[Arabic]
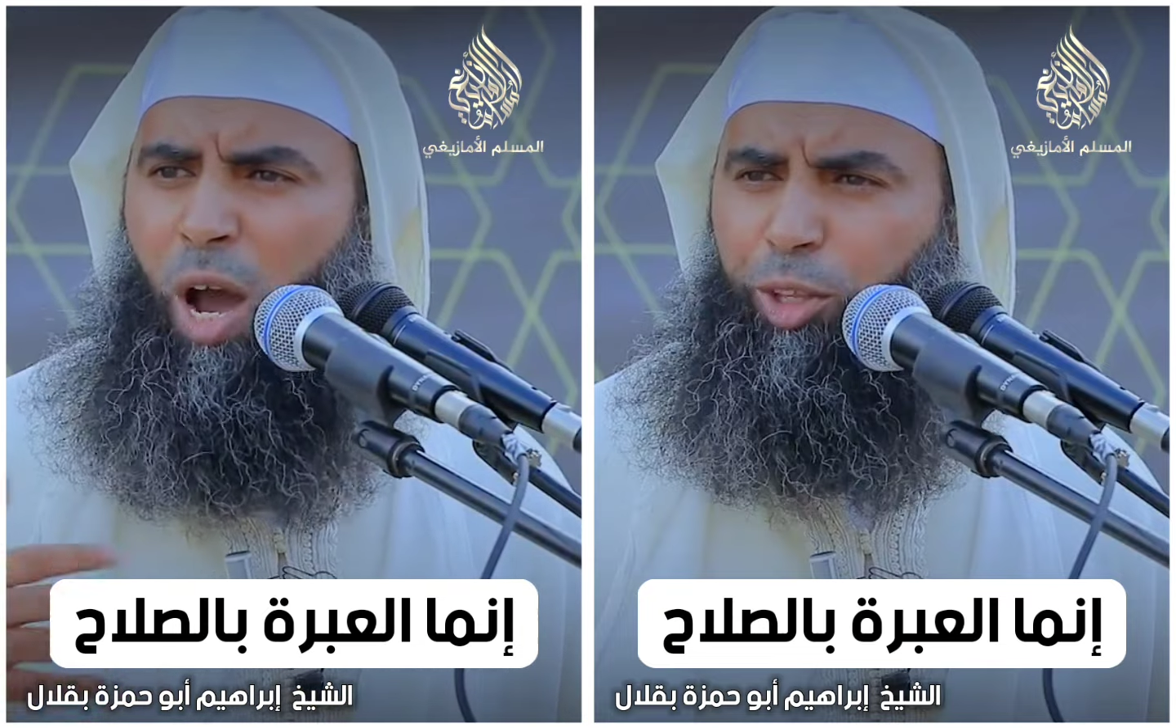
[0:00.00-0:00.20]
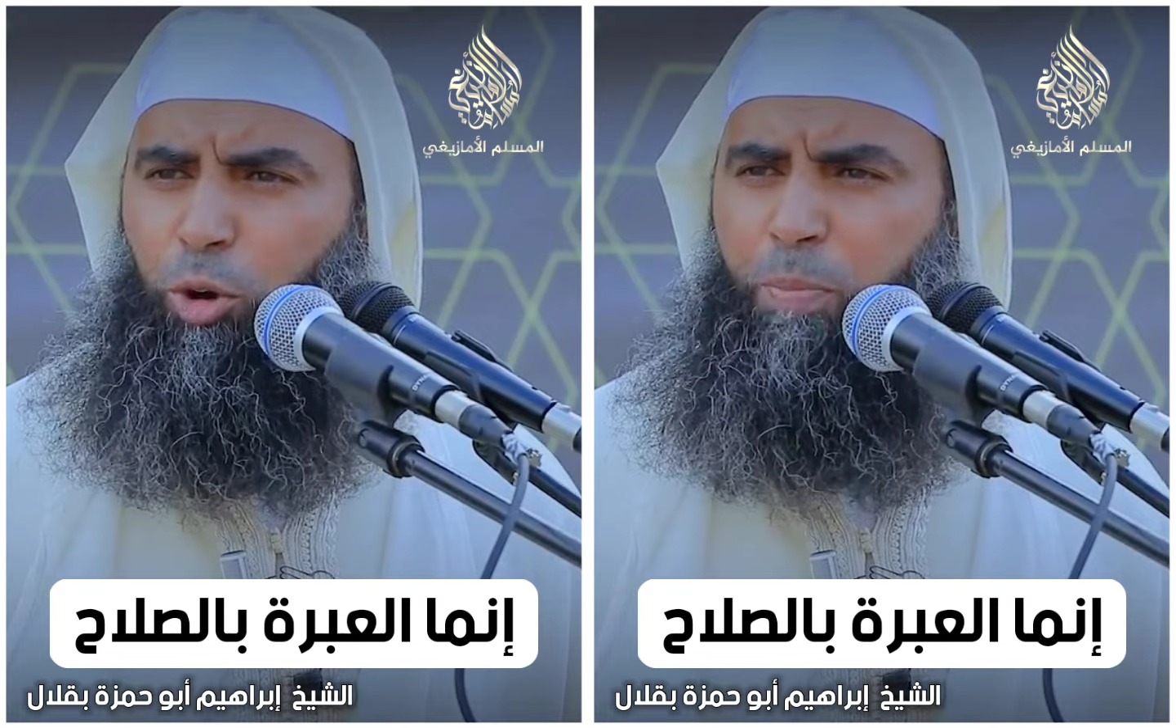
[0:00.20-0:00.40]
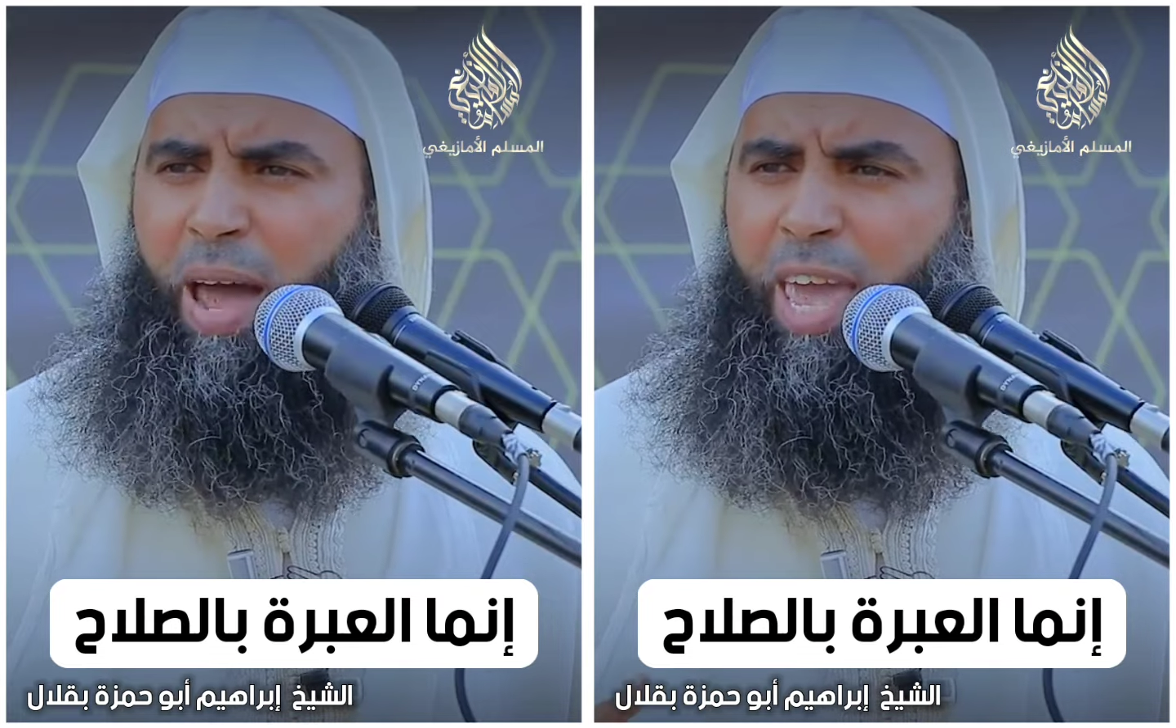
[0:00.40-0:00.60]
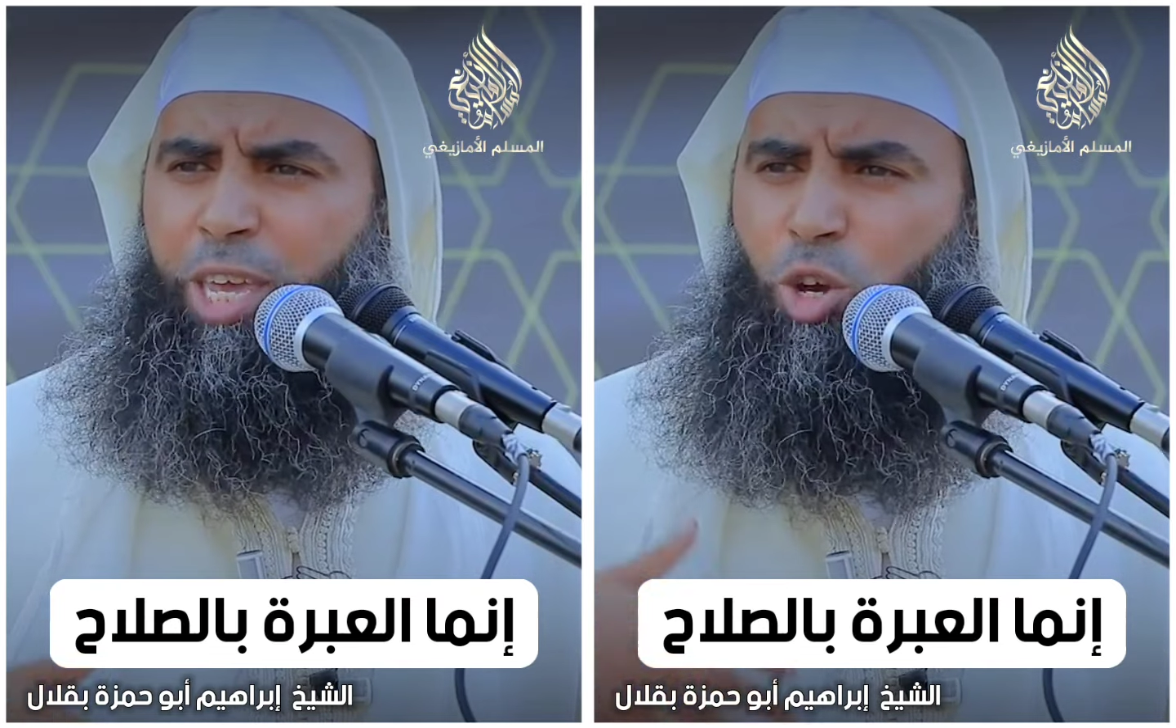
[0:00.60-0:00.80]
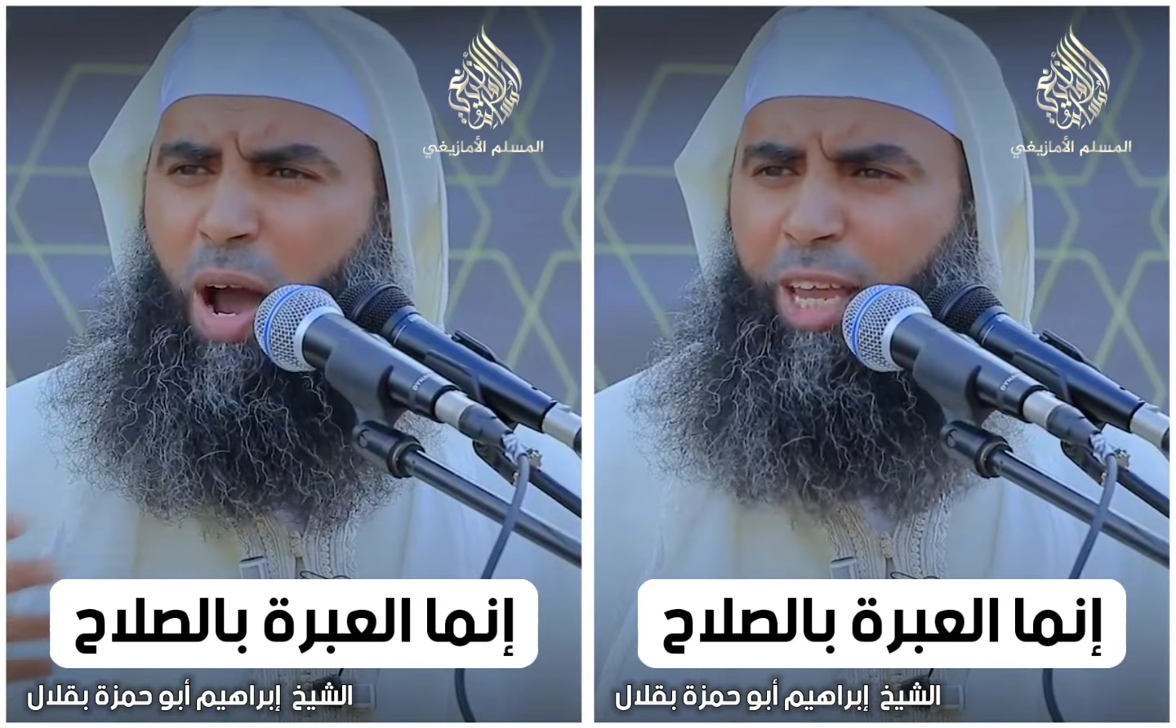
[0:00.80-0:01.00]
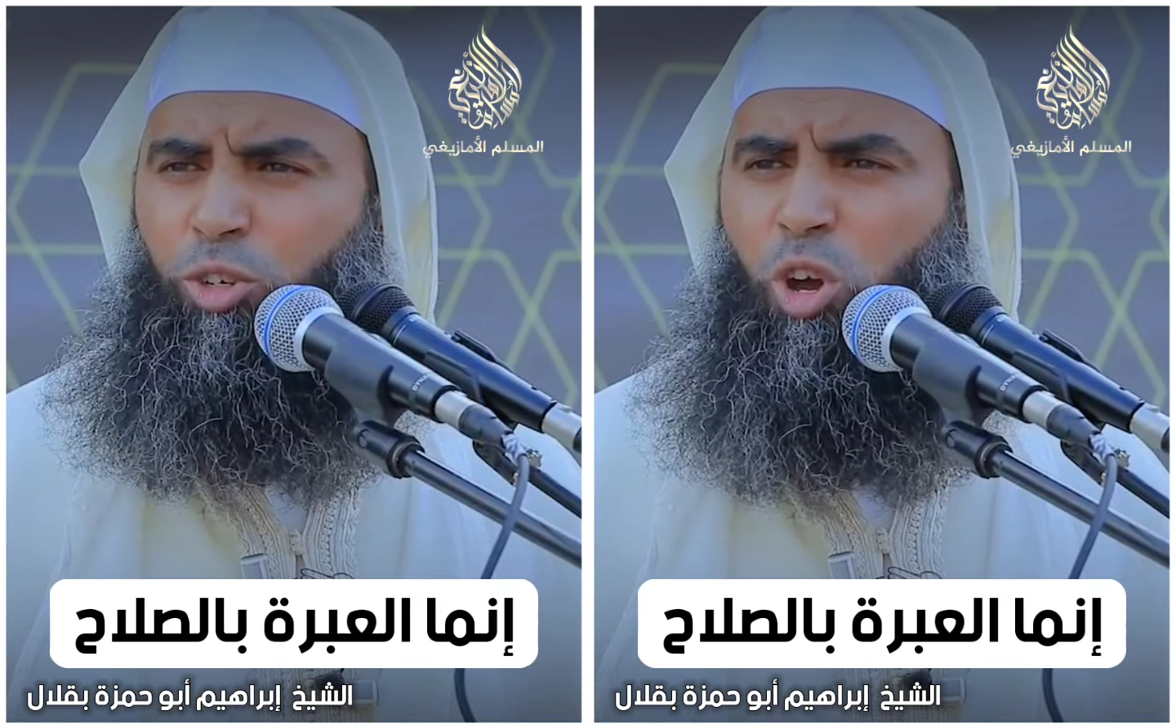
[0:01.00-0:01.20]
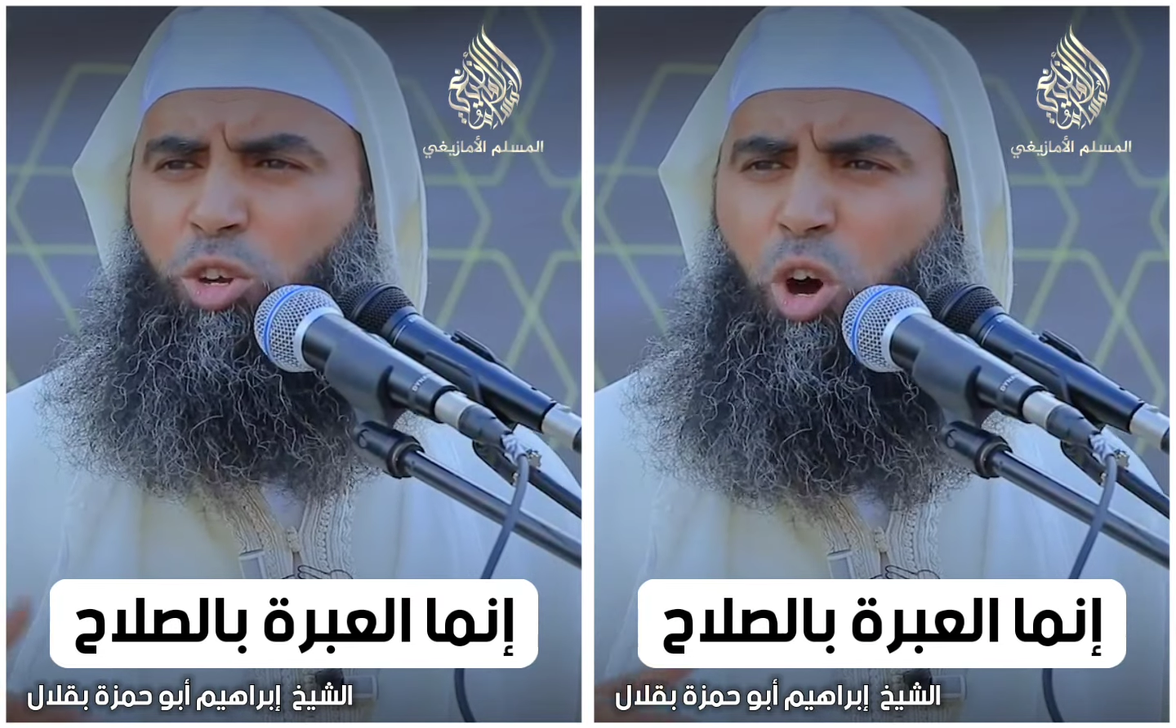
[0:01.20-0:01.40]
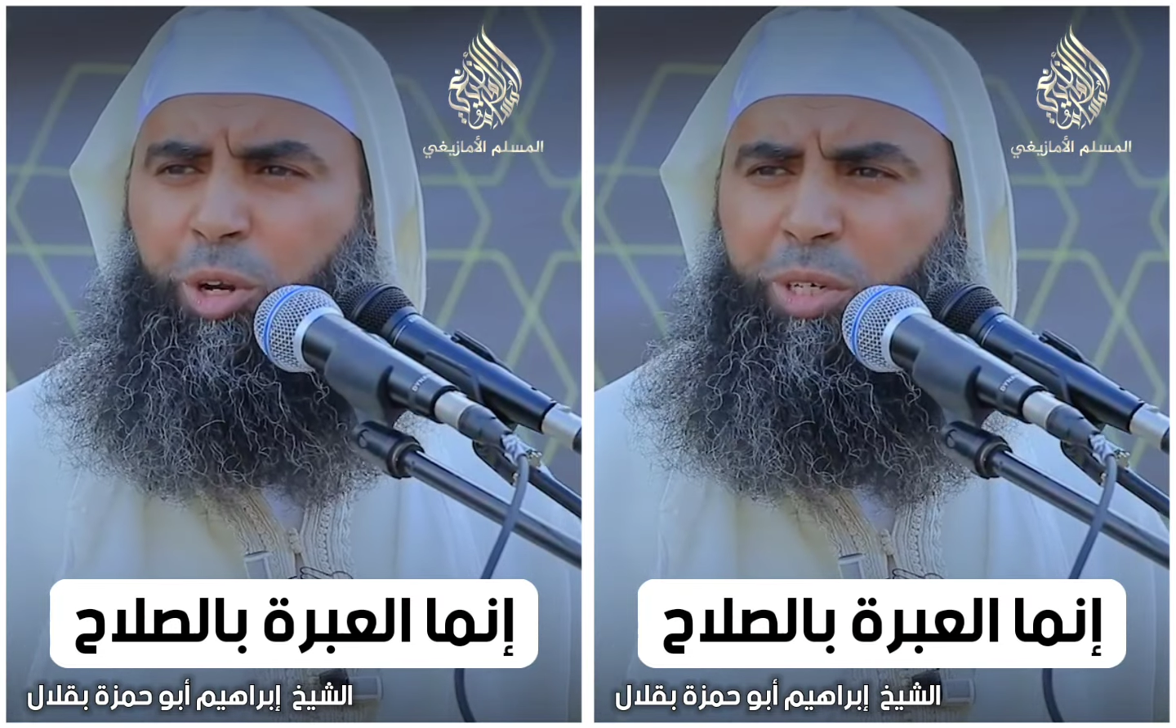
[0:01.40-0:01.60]
ودبي
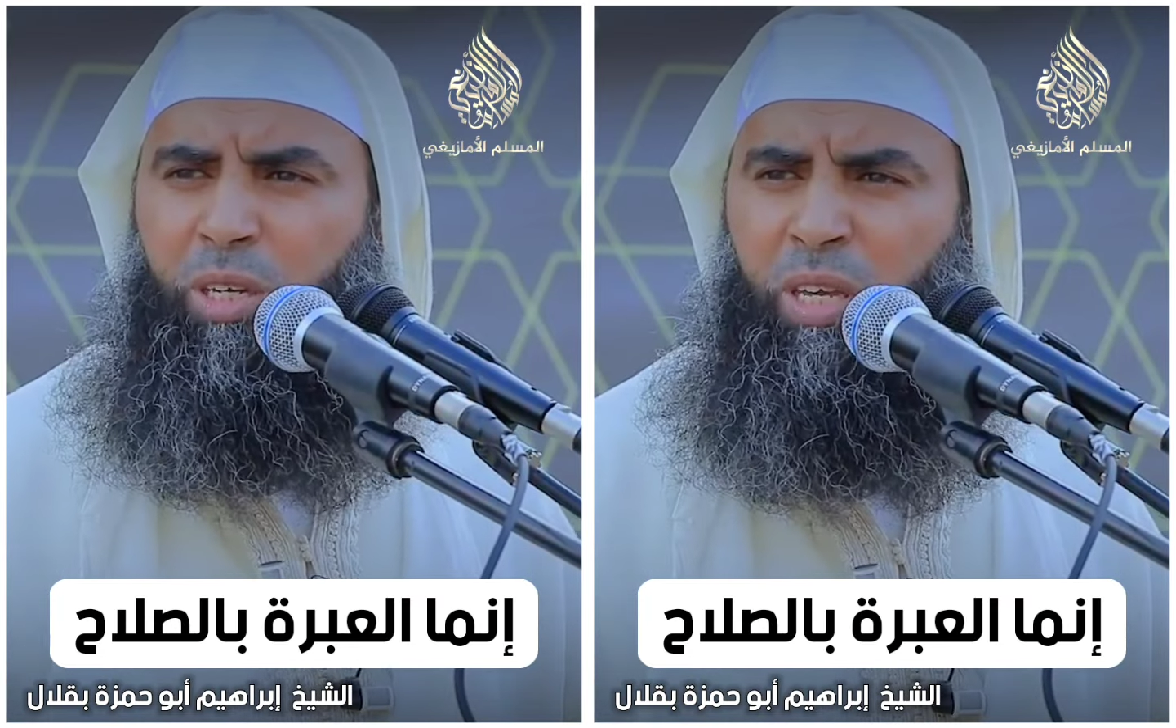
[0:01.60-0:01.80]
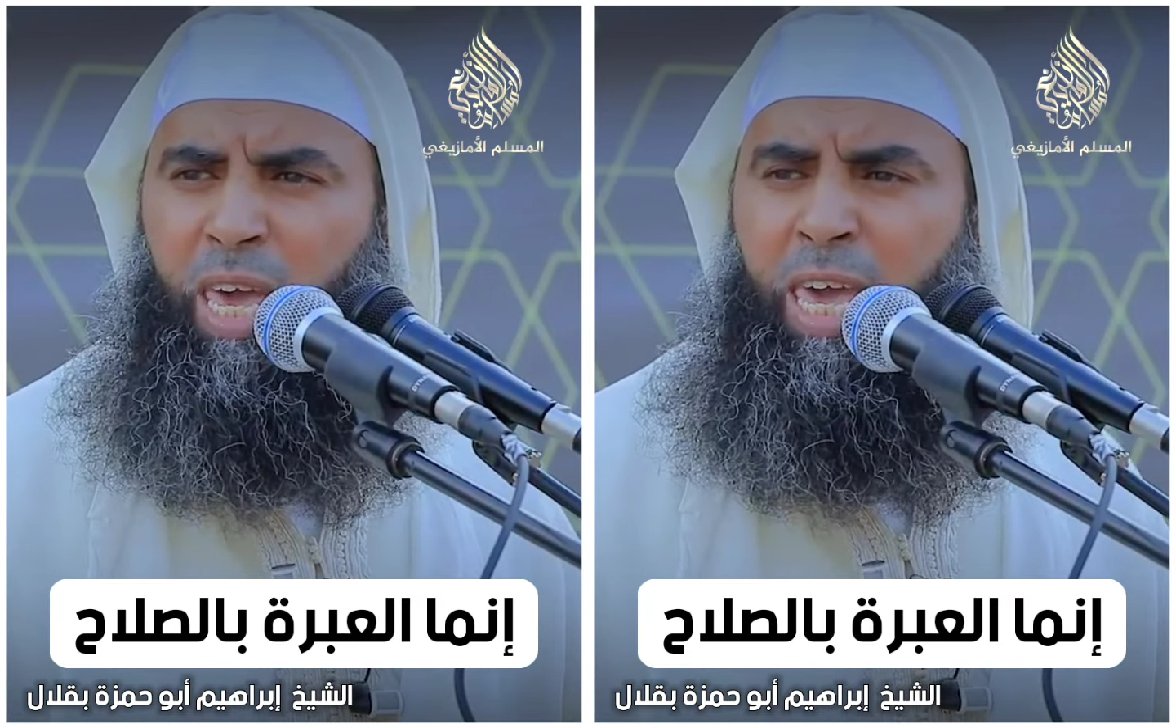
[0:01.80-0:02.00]
ونيويورك